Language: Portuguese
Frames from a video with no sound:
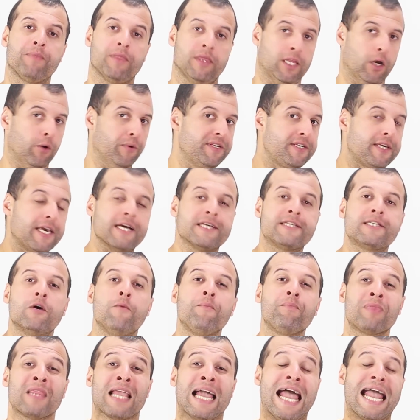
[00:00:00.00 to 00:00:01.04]
Não
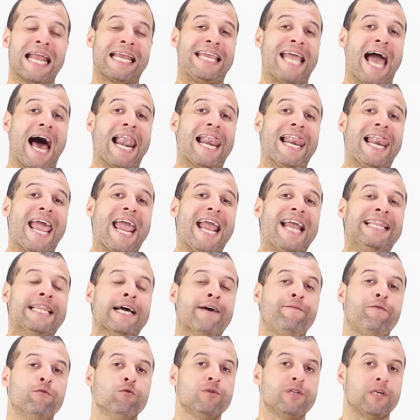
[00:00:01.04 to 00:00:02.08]
esqueçam que a lei
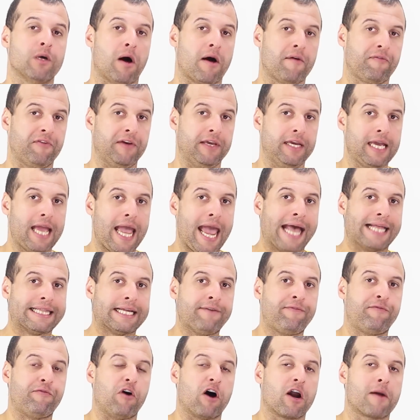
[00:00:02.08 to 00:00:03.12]
da função afim é
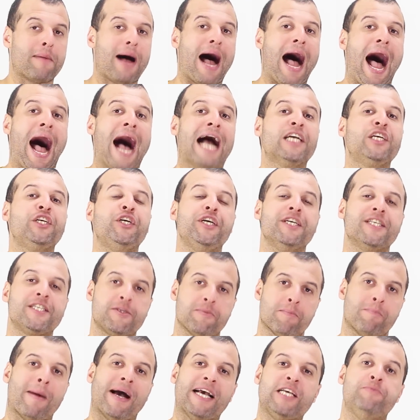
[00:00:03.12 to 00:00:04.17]
da forma
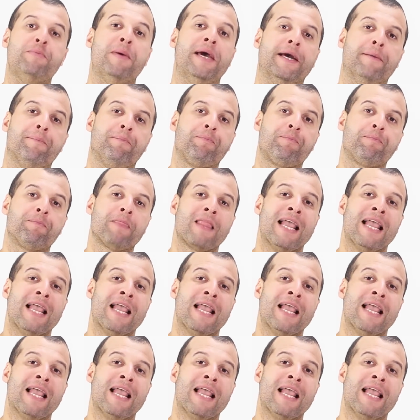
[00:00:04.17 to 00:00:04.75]
ax mais b.